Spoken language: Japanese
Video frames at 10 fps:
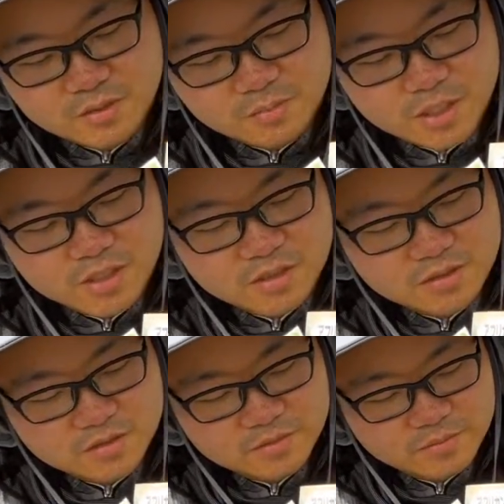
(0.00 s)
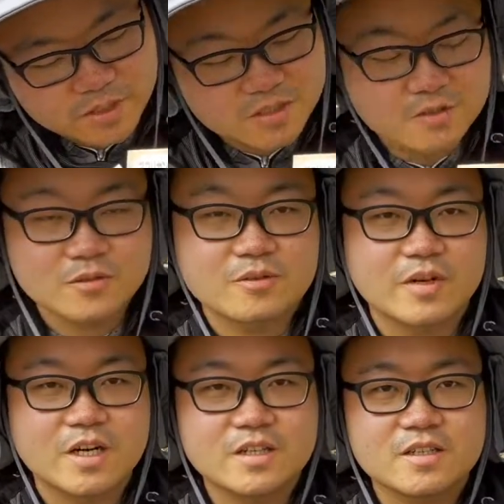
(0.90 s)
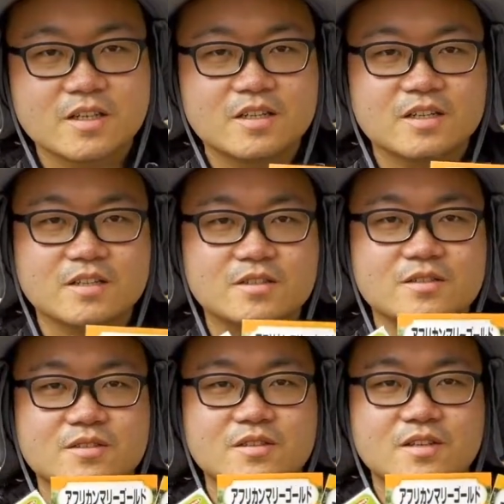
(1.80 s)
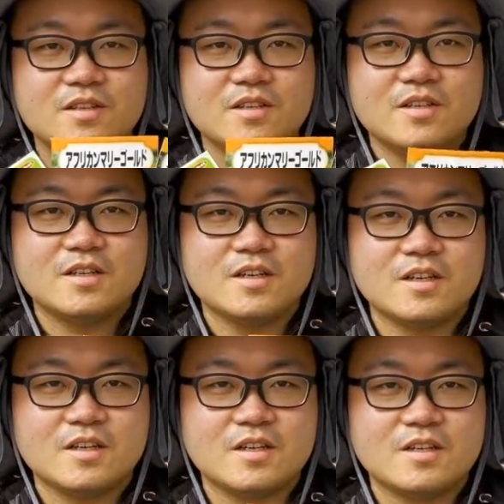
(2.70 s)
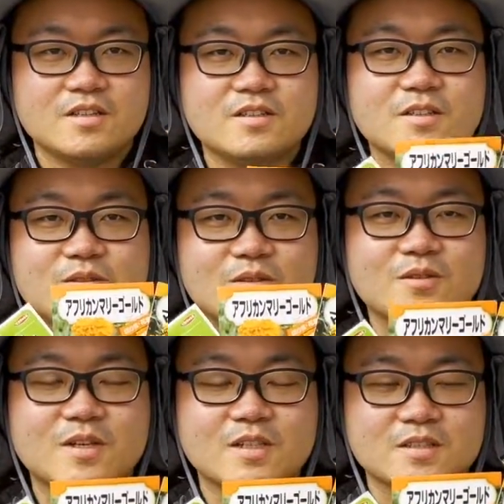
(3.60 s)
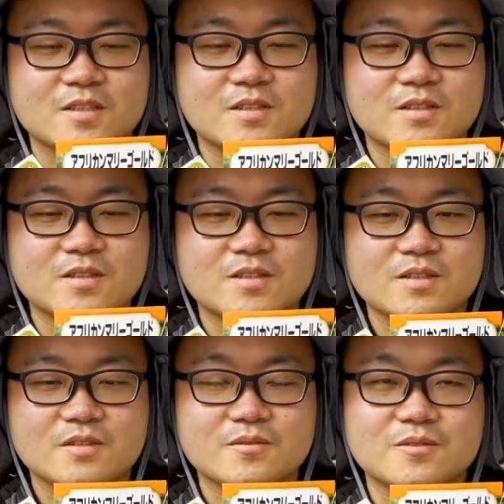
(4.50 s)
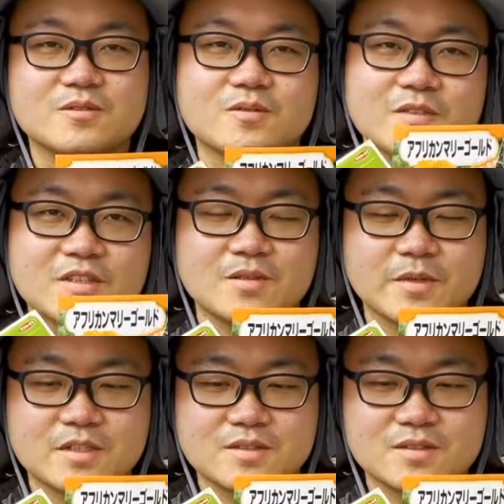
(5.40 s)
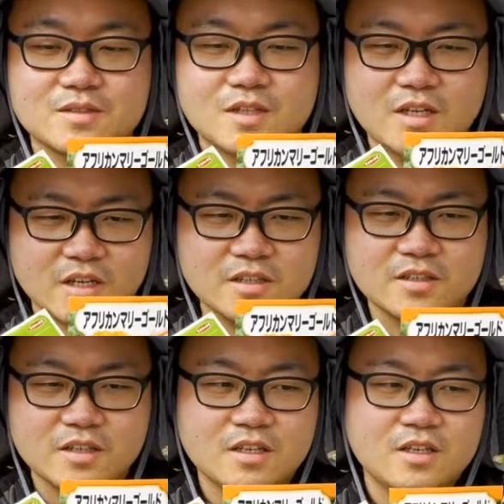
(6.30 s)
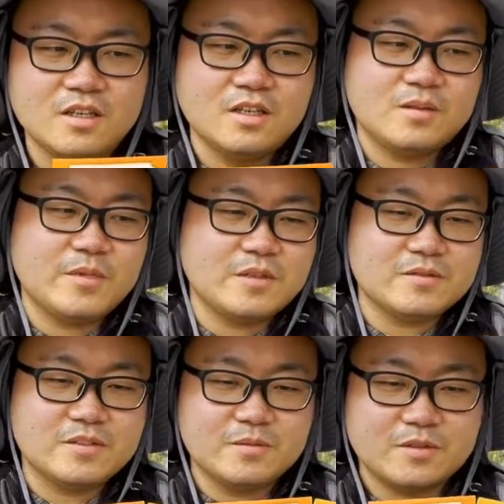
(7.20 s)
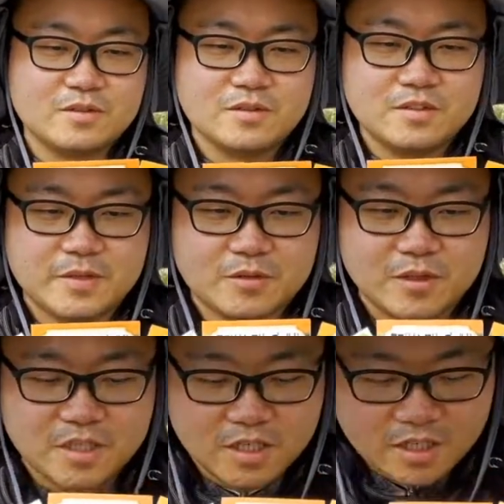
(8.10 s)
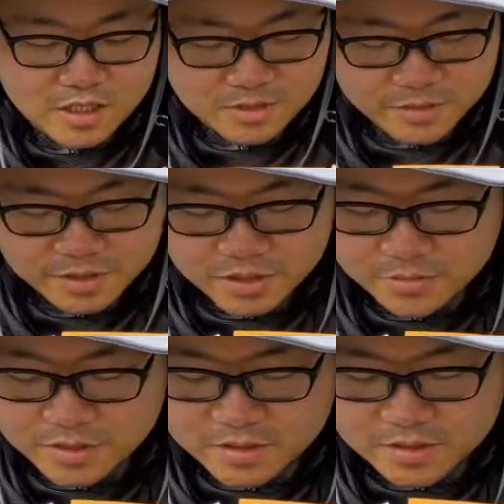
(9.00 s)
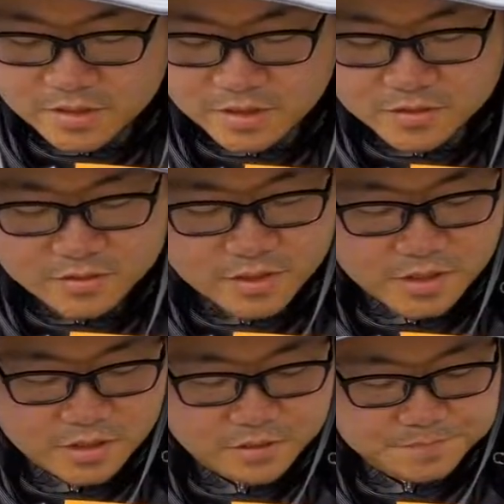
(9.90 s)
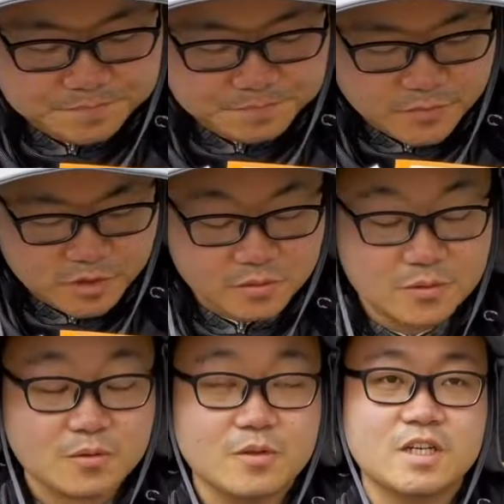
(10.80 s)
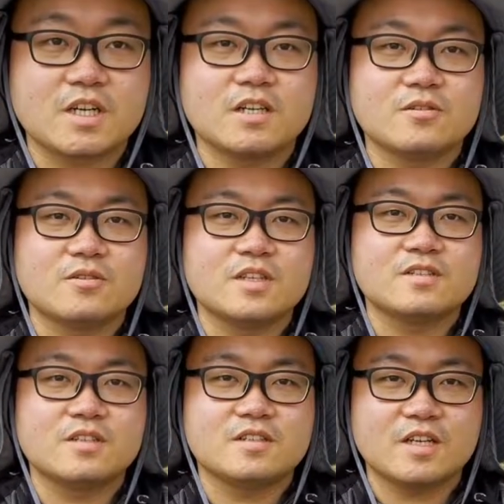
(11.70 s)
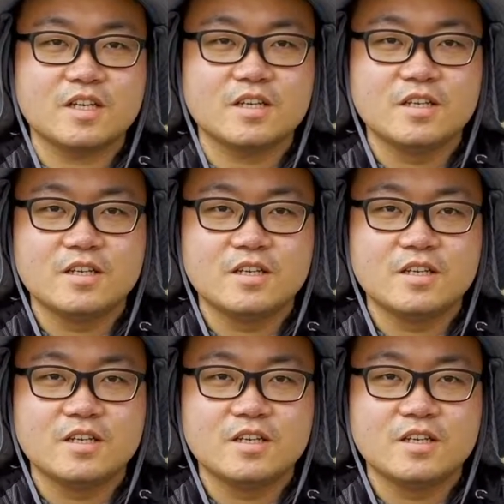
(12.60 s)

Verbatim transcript: まあ、マリーゴールドはかなり、えー、いいですよという感じにおすすめできます。まあ、うちも今これから、まあ、種まきしてですねちょっとこれからの夏野菜